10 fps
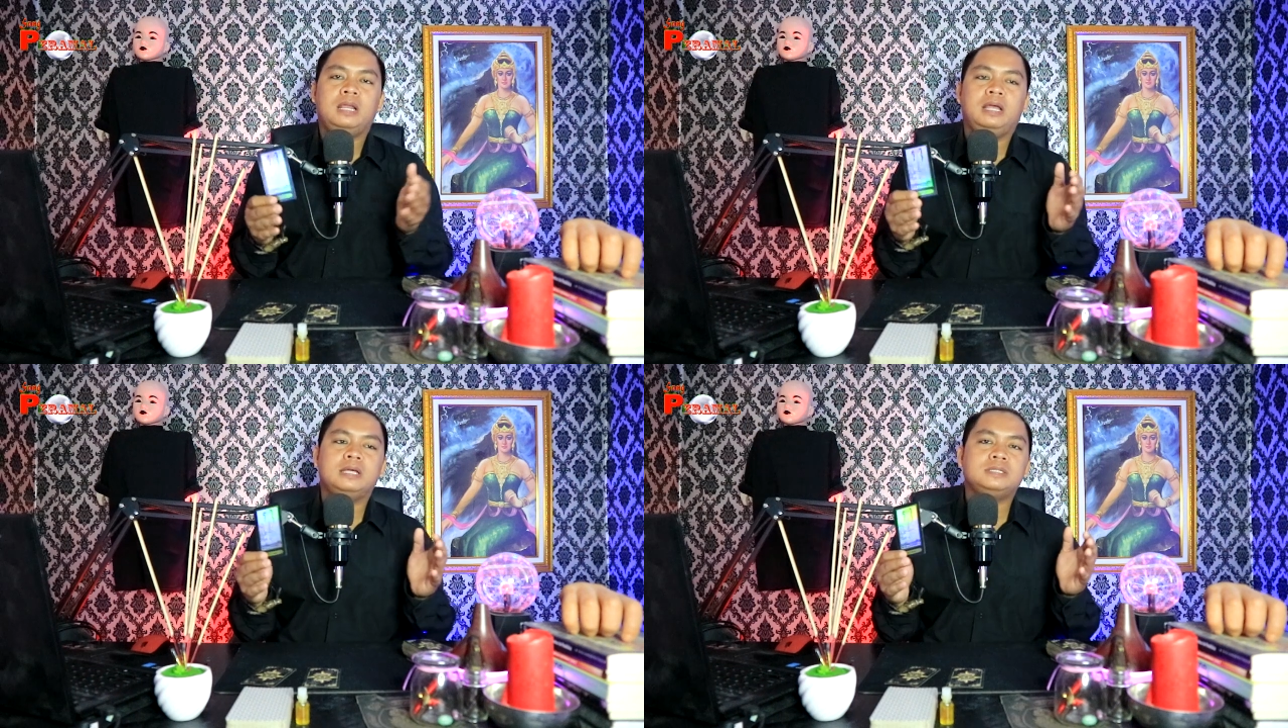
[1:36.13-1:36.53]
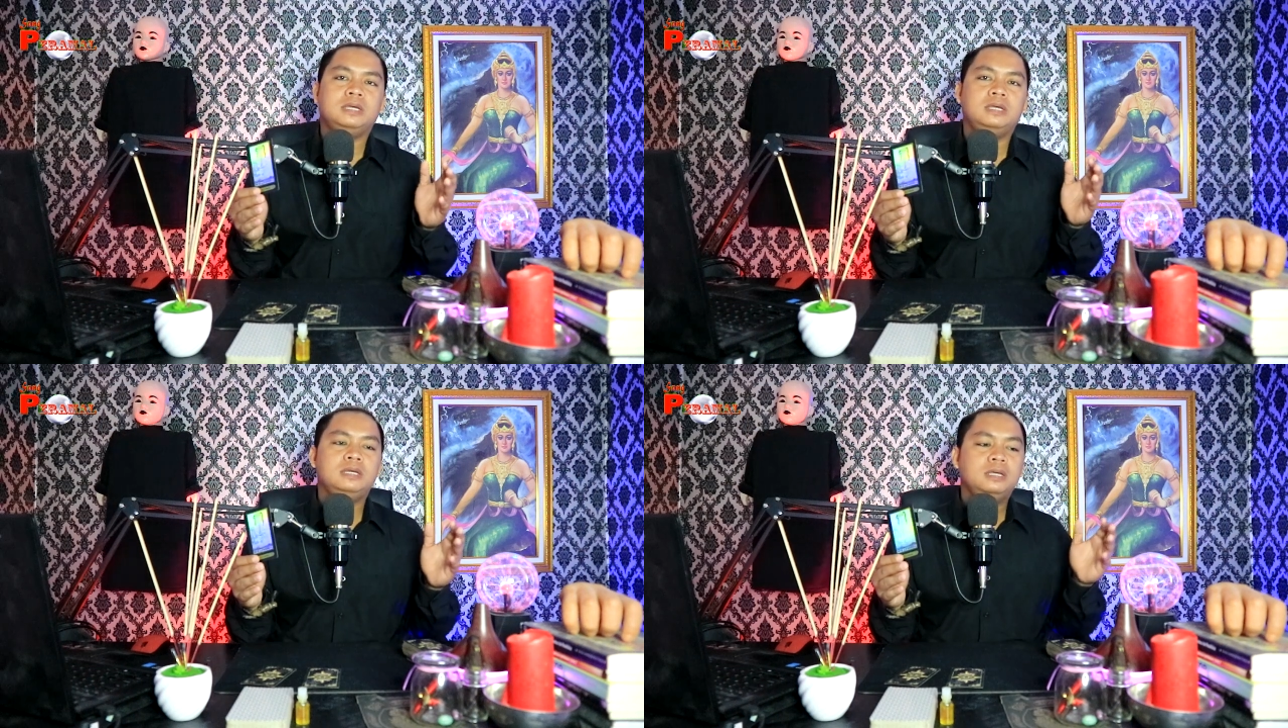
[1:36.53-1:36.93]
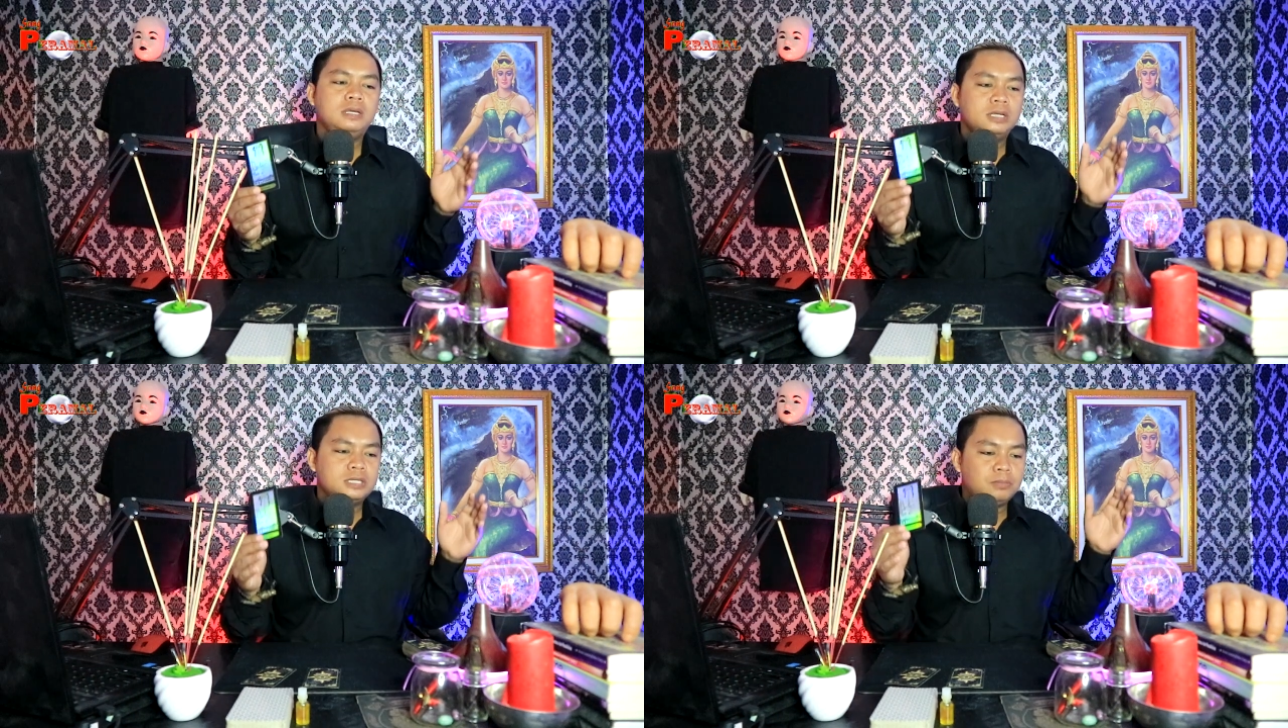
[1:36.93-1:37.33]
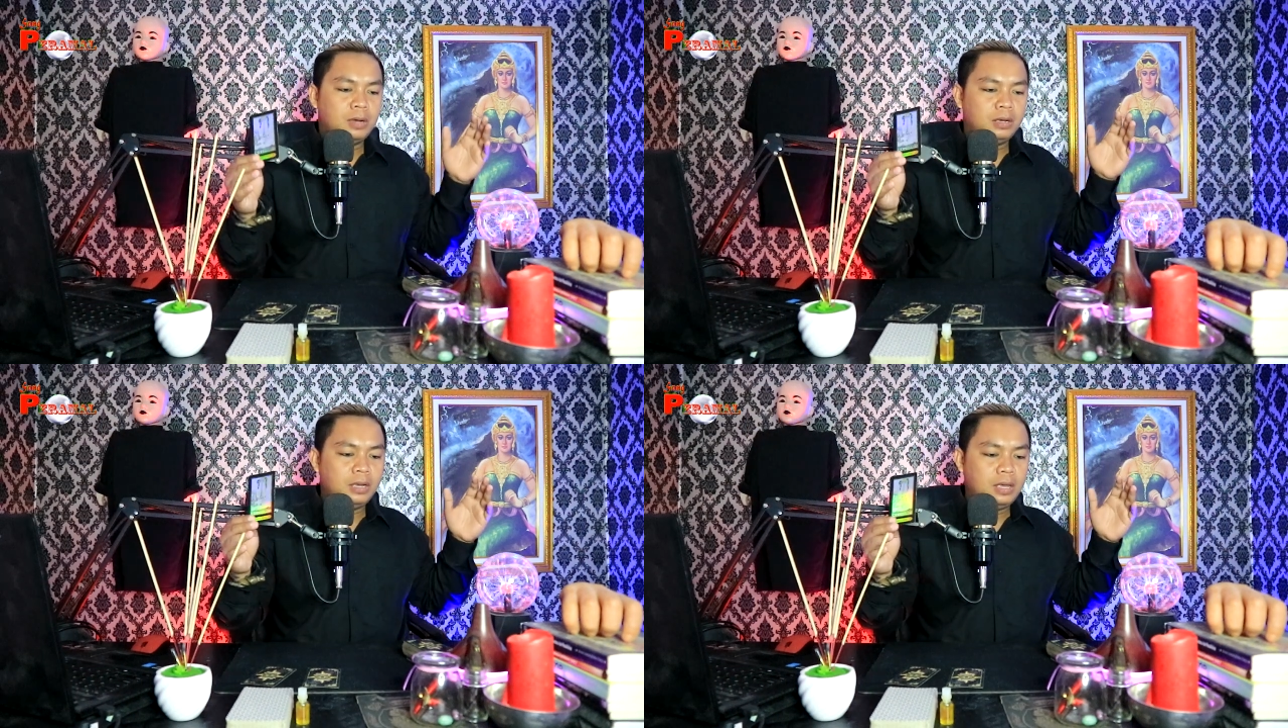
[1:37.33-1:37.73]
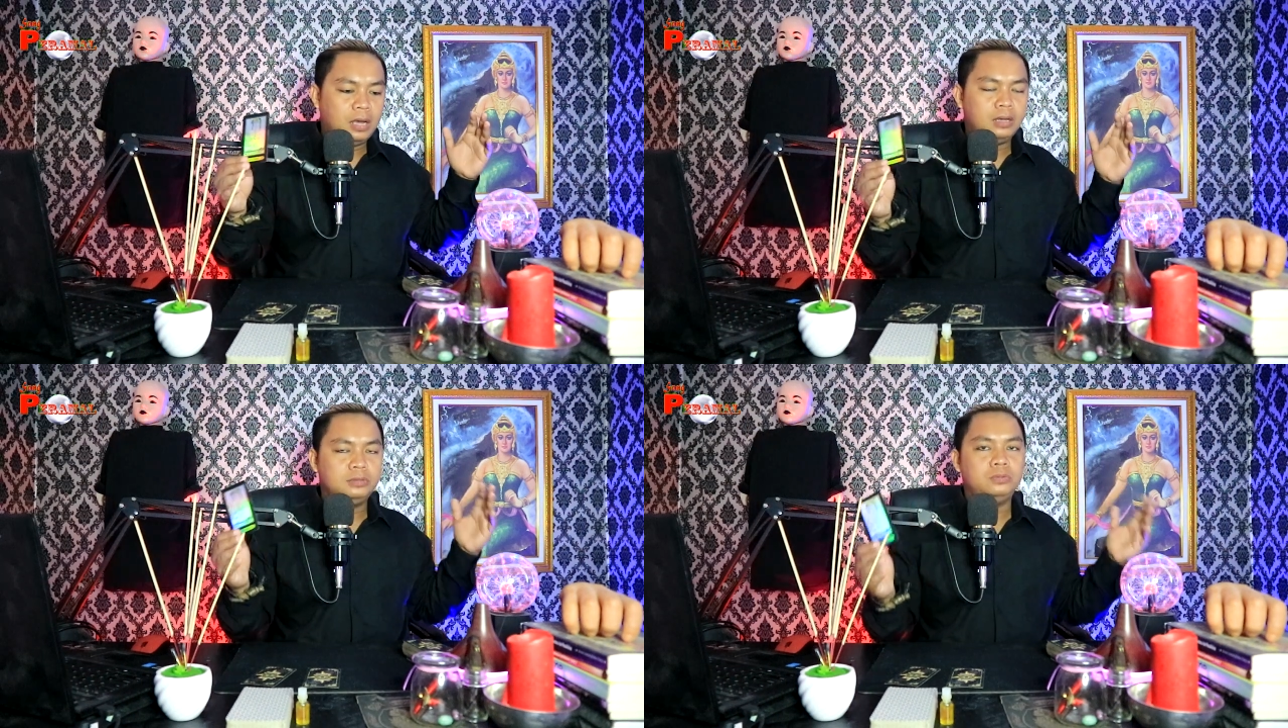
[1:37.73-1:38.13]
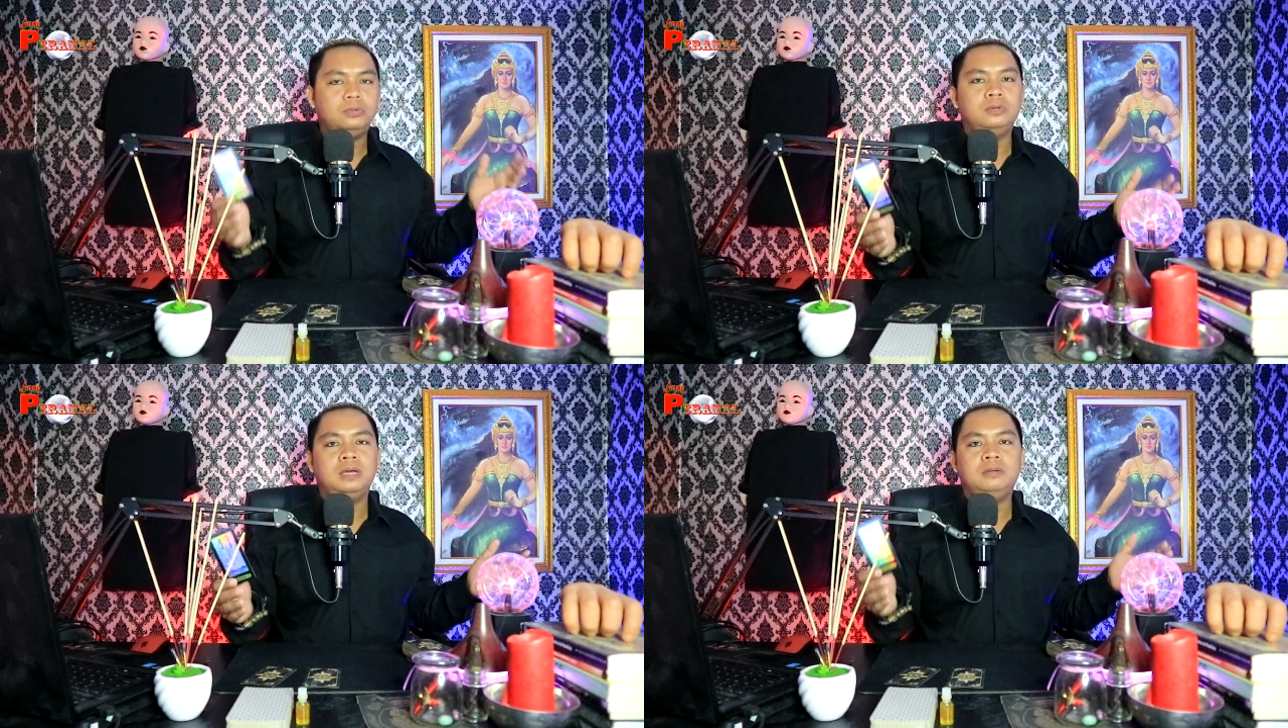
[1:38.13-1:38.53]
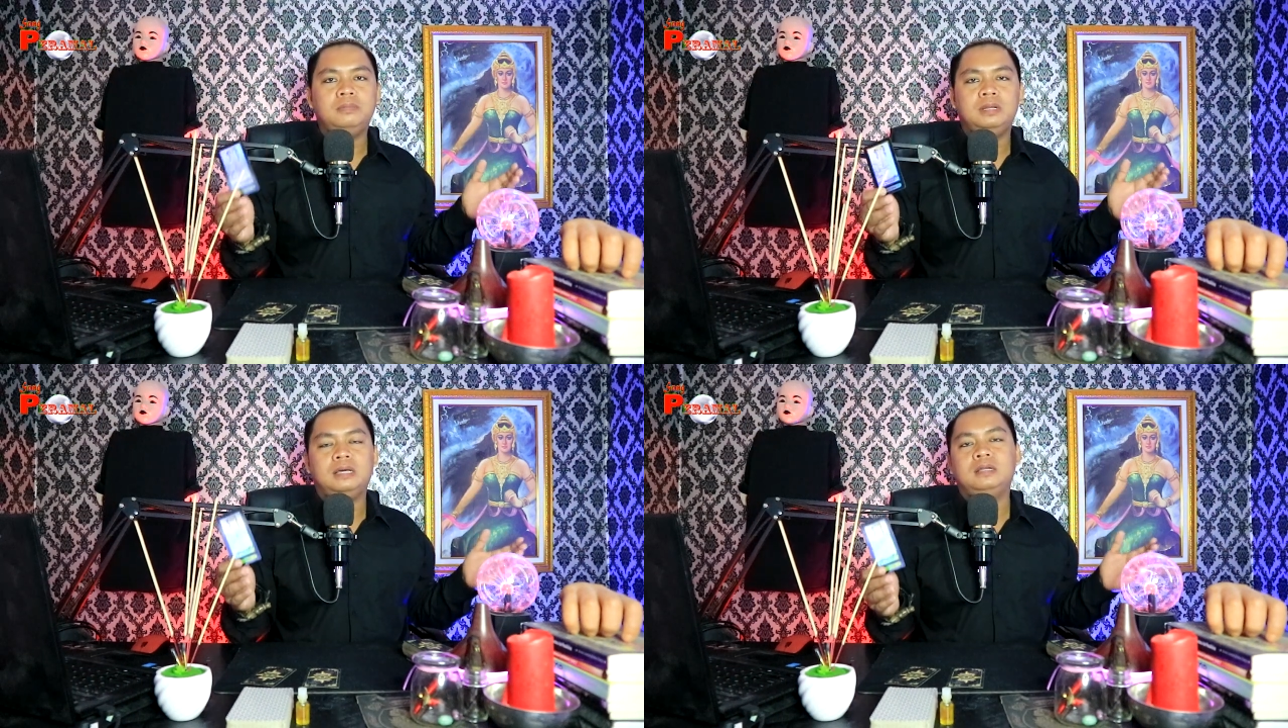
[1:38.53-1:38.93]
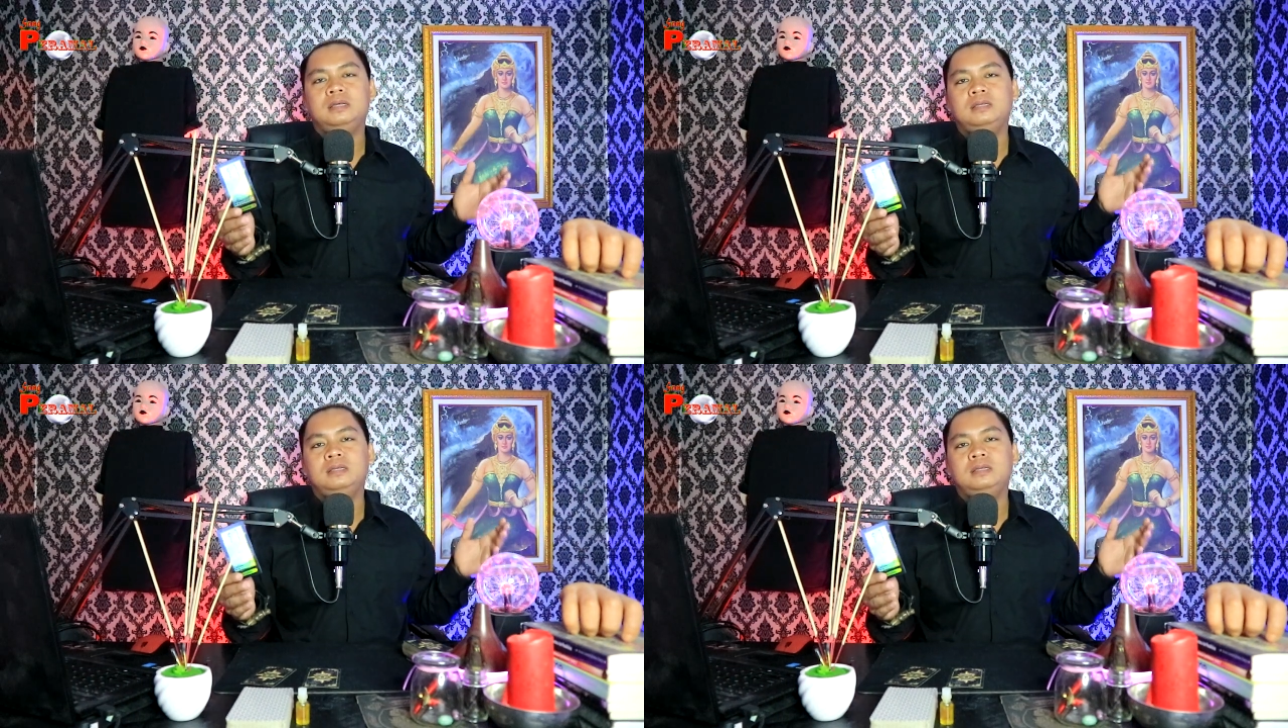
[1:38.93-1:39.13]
legasi, sebagai ya keturunan Bilar